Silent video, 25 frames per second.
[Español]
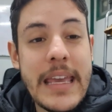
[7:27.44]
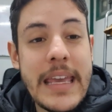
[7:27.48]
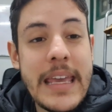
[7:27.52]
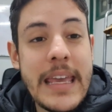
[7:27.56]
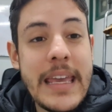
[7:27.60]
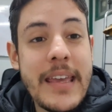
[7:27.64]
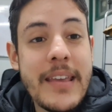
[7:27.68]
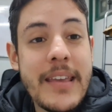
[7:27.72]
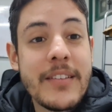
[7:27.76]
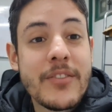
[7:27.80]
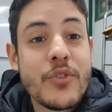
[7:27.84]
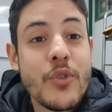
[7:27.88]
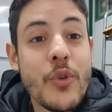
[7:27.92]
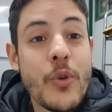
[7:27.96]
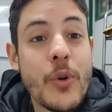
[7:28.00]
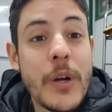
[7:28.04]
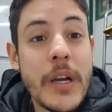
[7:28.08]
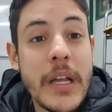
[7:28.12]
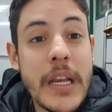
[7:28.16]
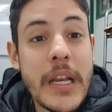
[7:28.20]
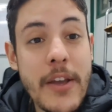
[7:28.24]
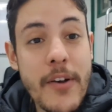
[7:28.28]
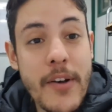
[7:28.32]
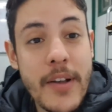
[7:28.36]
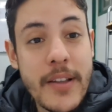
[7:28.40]
Y
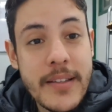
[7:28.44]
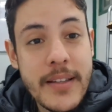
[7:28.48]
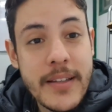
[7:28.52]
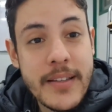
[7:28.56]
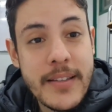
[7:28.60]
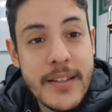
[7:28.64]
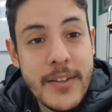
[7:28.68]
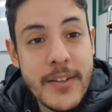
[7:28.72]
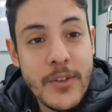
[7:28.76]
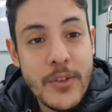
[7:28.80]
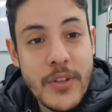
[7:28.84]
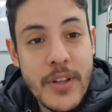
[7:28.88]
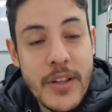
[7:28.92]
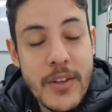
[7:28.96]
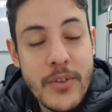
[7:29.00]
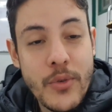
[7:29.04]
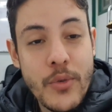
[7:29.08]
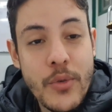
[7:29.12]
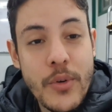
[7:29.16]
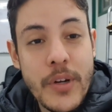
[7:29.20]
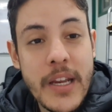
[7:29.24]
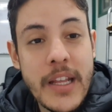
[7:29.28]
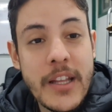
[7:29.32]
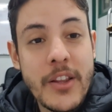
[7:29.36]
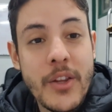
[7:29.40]
suscríbanse si no se han
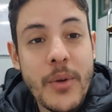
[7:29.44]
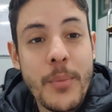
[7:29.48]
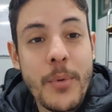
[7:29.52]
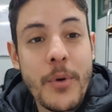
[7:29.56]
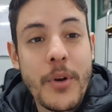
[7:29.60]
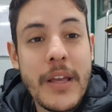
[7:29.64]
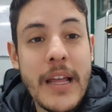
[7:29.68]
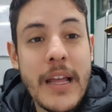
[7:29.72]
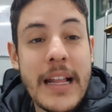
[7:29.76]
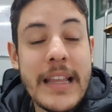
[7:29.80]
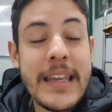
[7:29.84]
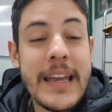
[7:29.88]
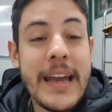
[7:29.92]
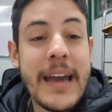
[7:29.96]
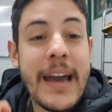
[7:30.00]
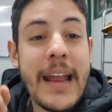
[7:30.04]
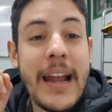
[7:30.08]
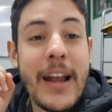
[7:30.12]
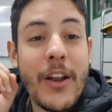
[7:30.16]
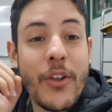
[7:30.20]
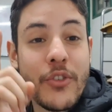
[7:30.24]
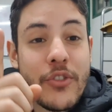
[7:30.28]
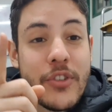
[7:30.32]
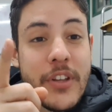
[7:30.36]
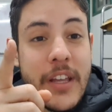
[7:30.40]
suscrito porque al
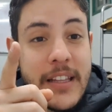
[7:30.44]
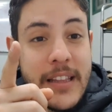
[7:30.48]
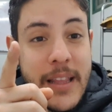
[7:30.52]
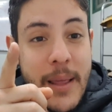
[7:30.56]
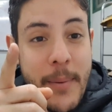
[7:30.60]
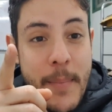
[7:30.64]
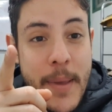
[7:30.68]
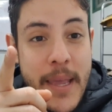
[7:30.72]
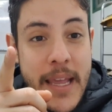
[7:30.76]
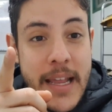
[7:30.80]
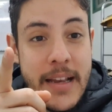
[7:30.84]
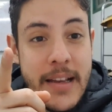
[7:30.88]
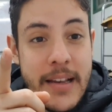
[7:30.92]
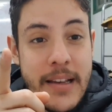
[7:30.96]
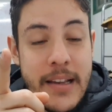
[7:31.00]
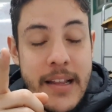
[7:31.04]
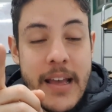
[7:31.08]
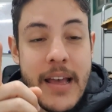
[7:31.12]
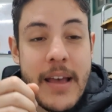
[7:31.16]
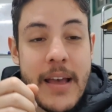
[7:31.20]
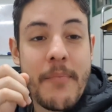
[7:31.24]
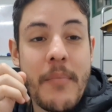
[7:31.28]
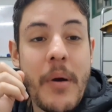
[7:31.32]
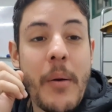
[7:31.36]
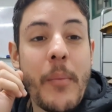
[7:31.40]
llegar a los
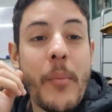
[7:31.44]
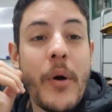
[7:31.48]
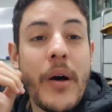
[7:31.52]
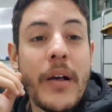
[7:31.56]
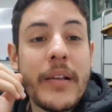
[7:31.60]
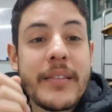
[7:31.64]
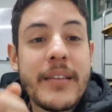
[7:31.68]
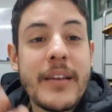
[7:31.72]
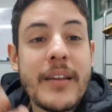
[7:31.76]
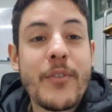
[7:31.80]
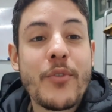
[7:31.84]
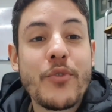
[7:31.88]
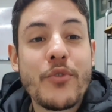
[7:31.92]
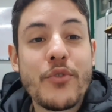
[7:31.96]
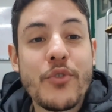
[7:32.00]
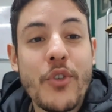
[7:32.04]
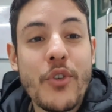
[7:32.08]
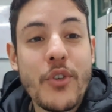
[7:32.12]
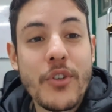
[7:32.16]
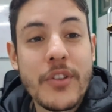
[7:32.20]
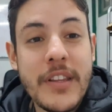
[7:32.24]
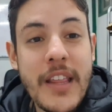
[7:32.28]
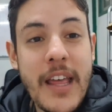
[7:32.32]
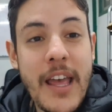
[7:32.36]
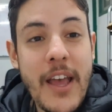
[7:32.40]
7000 vamos a hacer un
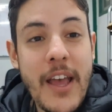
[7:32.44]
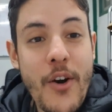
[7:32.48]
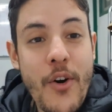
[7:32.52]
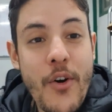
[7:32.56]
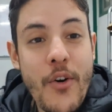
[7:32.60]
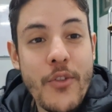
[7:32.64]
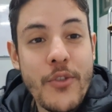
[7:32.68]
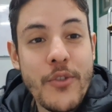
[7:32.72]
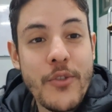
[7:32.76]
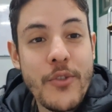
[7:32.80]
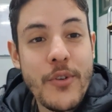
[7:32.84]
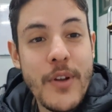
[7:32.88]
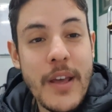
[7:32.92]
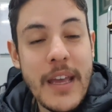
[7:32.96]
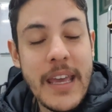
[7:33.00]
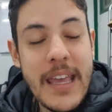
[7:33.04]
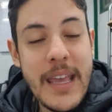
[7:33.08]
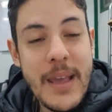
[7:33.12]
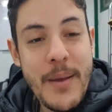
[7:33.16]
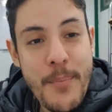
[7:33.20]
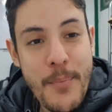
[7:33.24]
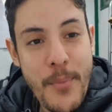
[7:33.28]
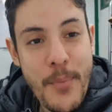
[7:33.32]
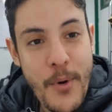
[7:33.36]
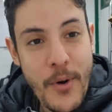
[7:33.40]
sorteo de un
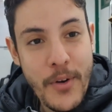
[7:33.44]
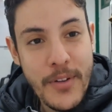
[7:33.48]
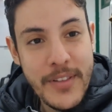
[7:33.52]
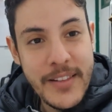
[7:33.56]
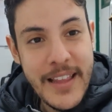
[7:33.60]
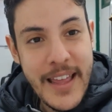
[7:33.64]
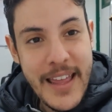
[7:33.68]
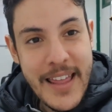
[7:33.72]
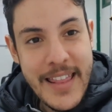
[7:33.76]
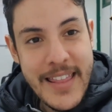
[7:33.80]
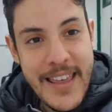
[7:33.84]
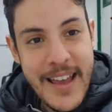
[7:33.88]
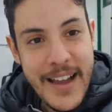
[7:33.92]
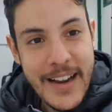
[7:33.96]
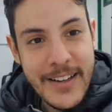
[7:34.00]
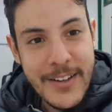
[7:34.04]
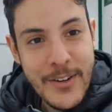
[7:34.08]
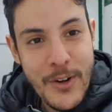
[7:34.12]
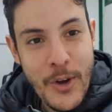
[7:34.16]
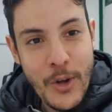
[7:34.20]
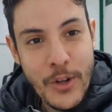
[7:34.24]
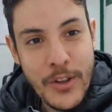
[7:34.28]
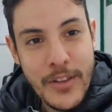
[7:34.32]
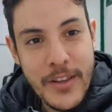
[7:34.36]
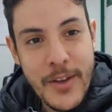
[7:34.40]
equipo de
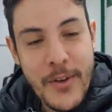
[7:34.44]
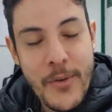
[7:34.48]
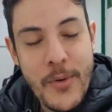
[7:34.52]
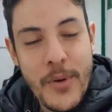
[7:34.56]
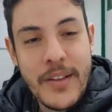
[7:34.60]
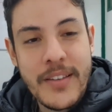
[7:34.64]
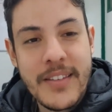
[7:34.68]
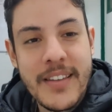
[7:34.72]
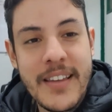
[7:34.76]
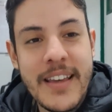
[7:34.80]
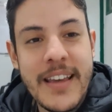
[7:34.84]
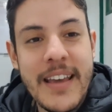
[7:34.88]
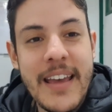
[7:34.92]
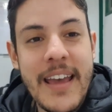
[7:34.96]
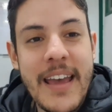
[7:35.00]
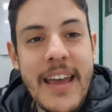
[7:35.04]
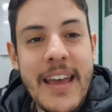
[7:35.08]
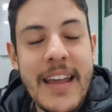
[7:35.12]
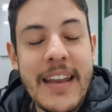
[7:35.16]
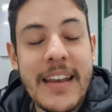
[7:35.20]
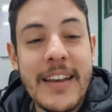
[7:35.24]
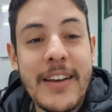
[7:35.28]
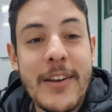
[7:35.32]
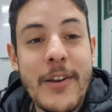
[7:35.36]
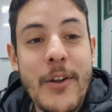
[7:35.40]
diagnóstico. Así
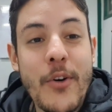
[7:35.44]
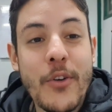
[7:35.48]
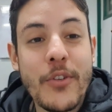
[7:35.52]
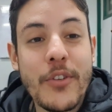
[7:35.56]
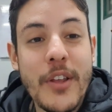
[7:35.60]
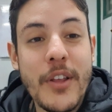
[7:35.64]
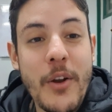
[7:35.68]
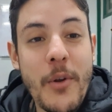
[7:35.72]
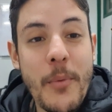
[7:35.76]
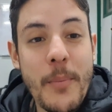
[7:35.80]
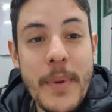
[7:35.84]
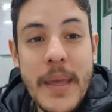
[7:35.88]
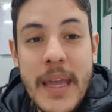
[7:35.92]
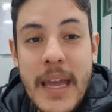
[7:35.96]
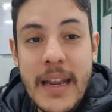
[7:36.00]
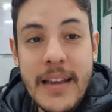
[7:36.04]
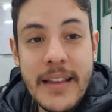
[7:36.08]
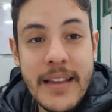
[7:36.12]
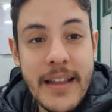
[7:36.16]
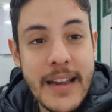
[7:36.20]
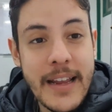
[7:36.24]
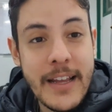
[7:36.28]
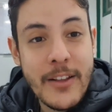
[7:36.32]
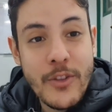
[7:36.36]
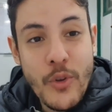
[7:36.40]
que no se lo
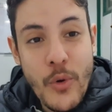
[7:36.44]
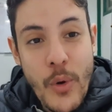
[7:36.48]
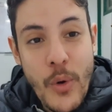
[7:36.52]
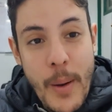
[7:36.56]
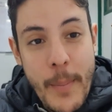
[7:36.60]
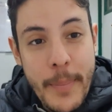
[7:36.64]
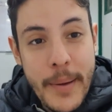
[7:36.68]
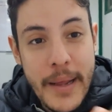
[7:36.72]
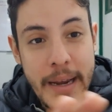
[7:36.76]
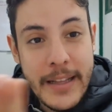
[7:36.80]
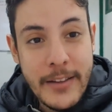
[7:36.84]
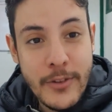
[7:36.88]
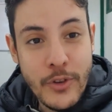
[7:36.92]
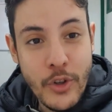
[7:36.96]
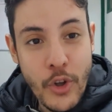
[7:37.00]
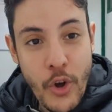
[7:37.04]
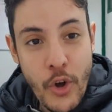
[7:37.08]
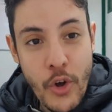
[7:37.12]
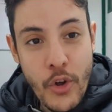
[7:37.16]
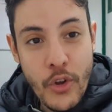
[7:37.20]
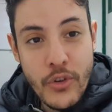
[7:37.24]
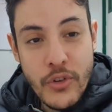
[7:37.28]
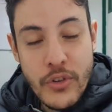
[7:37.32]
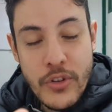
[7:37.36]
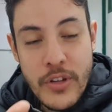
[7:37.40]
pierdan, esto va para
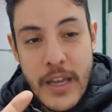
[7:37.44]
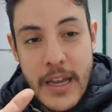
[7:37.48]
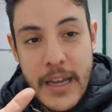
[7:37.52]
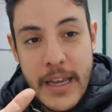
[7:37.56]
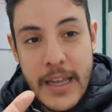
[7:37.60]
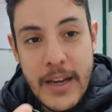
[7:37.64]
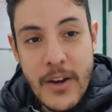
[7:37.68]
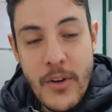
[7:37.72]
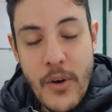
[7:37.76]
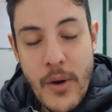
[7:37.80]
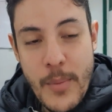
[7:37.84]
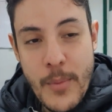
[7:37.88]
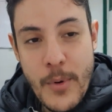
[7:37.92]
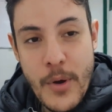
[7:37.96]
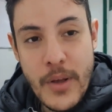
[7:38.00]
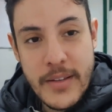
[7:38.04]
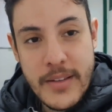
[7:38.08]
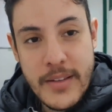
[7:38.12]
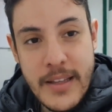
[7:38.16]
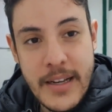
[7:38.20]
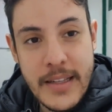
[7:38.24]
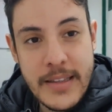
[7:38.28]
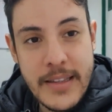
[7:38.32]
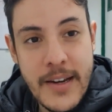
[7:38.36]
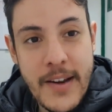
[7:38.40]
todos ya que lo vamos a
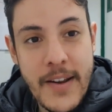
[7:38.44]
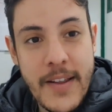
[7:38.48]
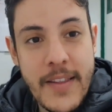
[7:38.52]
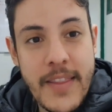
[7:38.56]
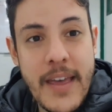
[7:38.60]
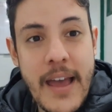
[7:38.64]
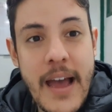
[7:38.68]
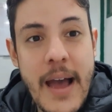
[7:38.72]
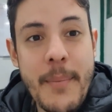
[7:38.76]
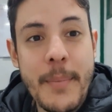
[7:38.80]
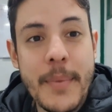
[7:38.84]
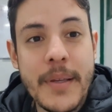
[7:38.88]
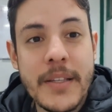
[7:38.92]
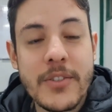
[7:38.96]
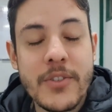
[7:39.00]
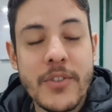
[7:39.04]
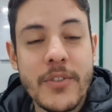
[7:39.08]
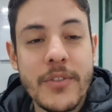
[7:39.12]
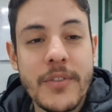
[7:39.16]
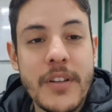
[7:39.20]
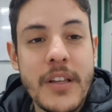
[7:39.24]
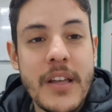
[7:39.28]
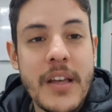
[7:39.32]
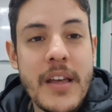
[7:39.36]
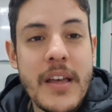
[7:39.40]
hacer a través de
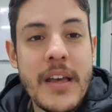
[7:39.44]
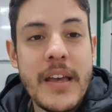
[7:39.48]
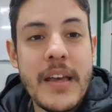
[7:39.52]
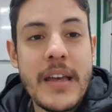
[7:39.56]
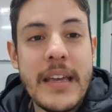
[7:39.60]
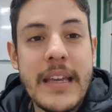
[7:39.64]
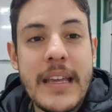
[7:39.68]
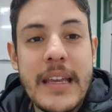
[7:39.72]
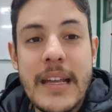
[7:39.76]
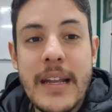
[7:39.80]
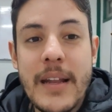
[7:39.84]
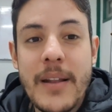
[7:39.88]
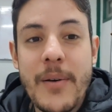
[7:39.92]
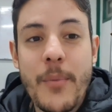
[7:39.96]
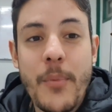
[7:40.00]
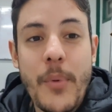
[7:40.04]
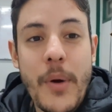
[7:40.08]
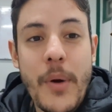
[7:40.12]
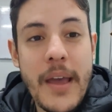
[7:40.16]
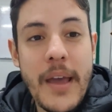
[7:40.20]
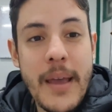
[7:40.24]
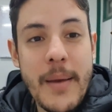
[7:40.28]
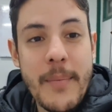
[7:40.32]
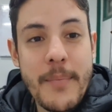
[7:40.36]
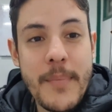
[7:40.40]
Amazon y lo
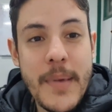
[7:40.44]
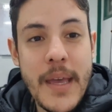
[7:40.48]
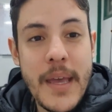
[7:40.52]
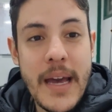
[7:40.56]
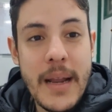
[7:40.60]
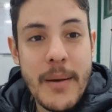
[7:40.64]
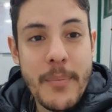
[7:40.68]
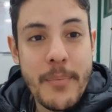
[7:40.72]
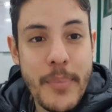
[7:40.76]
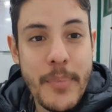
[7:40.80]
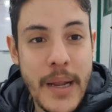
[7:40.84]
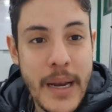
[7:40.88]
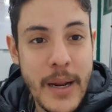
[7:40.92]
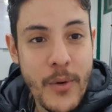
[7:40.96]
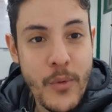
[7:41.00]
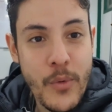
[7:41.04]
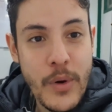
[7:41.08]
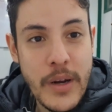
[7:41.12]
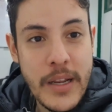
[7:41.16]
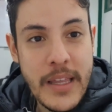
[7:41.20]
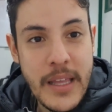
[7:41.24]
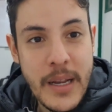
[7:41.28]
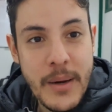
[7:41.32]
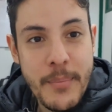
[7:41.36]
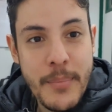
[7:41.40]
pueden enviar para
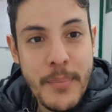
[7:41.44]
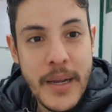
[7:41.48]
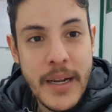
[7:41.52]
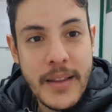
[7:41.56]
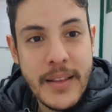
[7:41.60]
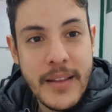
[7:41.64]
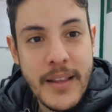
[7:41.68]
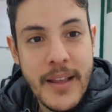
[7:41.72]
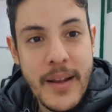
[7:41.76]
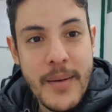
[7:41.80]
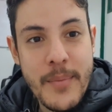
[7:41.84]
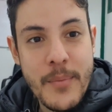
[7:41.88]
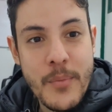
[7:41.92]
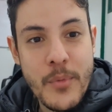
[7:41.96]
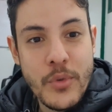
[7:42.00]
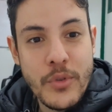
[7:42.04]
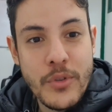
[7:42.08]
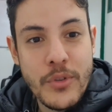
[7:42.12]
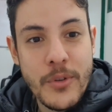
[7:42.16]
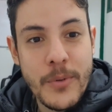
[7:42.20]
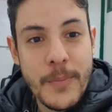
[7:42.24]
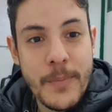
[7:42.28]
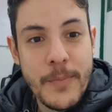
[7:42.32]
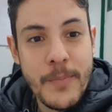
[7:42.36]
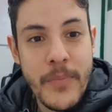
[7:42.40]
cualquier parte del
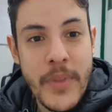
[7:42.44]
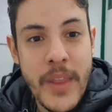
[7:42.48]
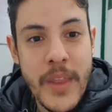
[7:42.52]
mundo.